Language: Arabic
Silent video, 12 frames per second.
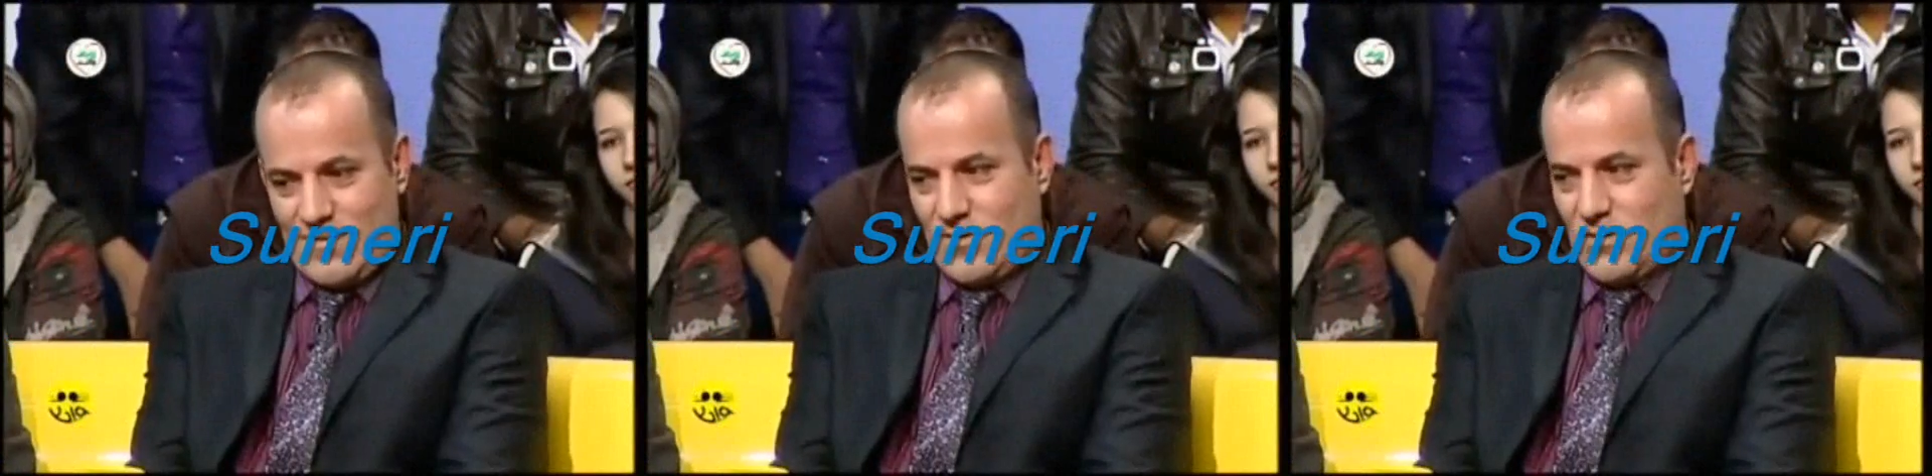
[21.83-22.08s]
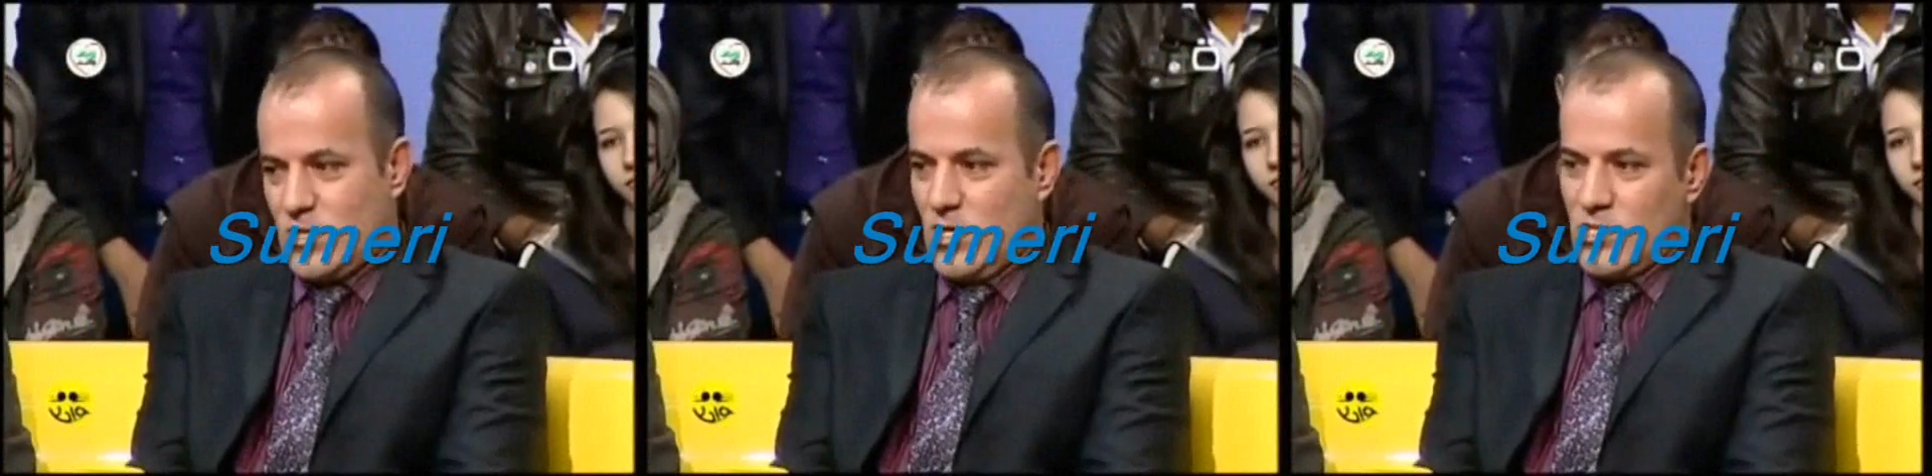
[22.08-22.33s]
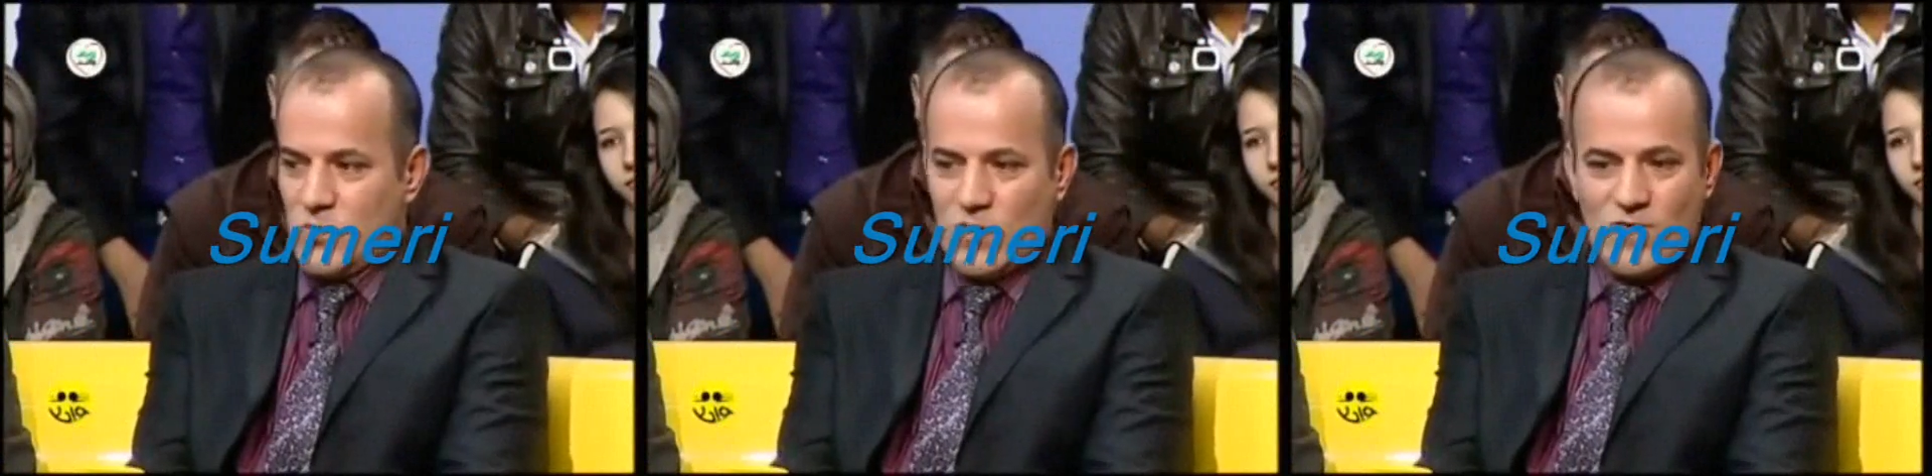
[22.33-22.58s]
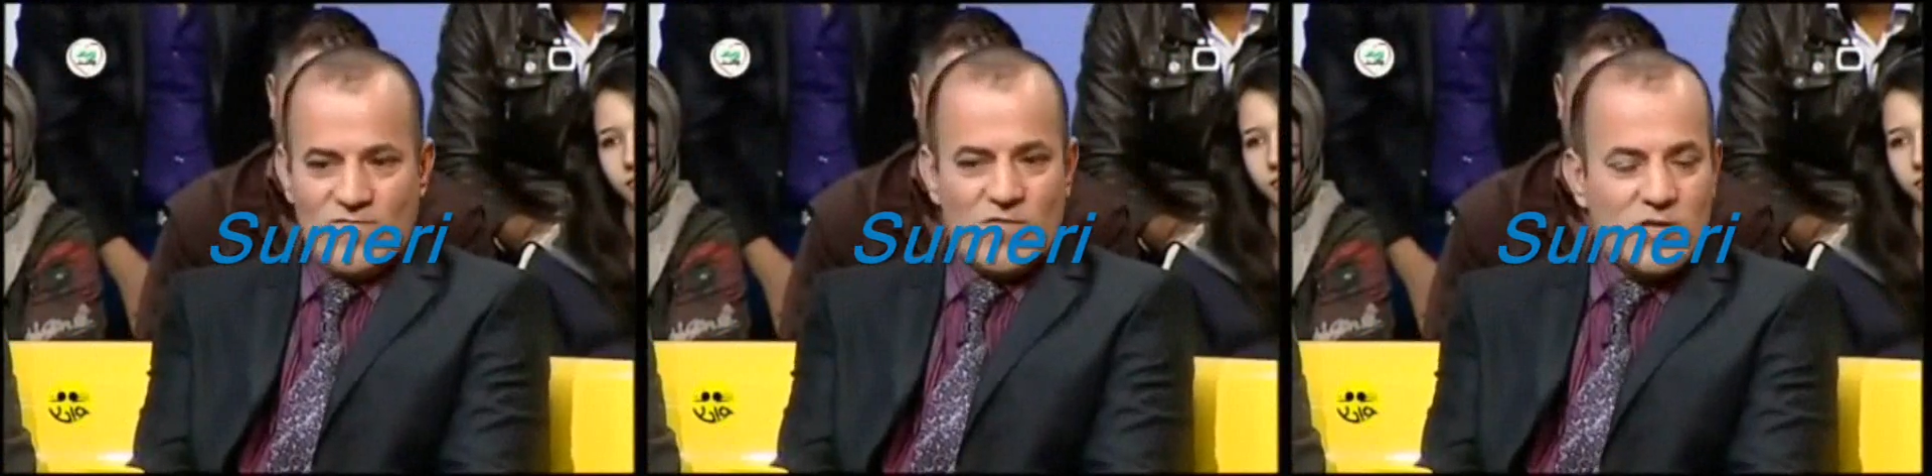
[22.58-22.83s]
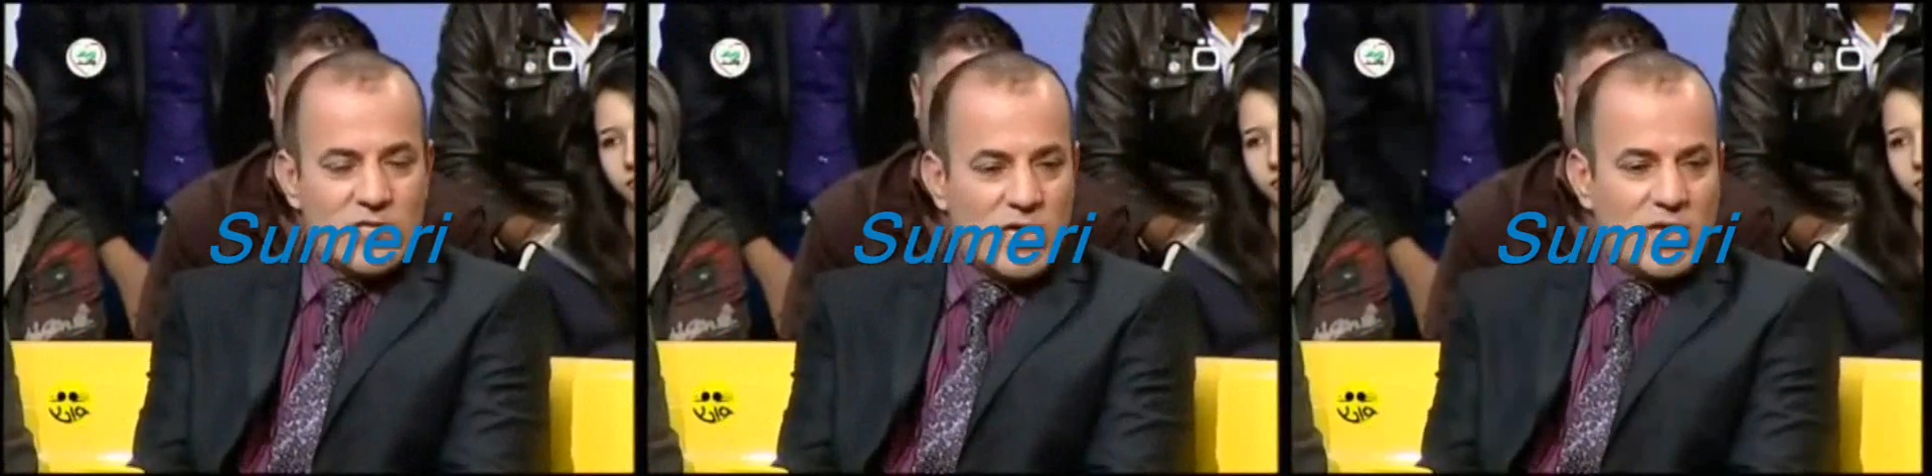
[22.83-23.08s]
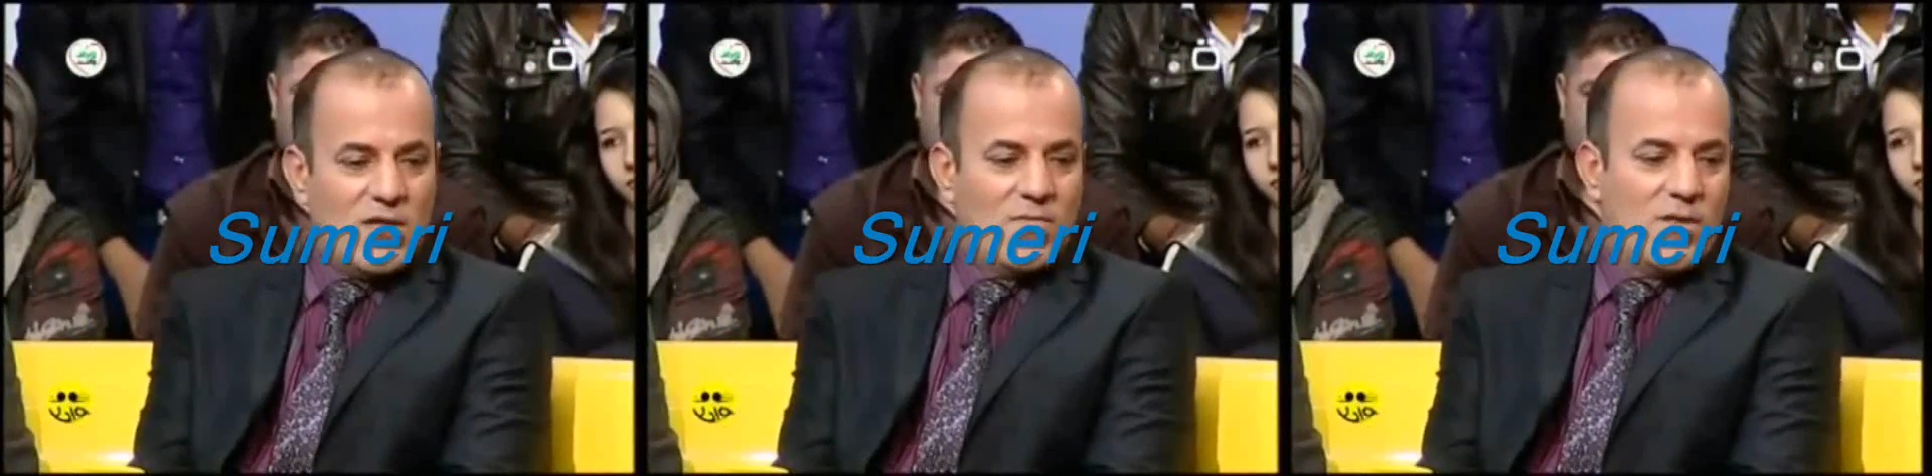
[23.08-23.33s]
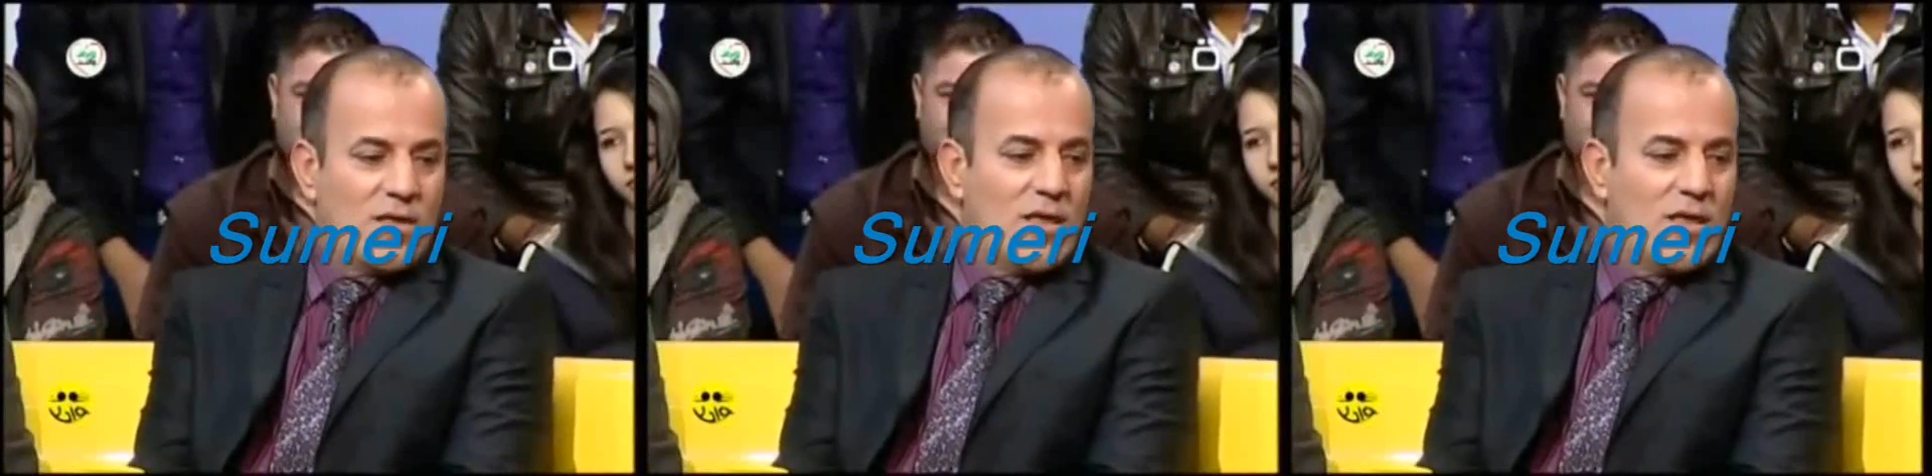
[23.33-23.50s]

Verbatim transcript: وجاي شوي افتر كلم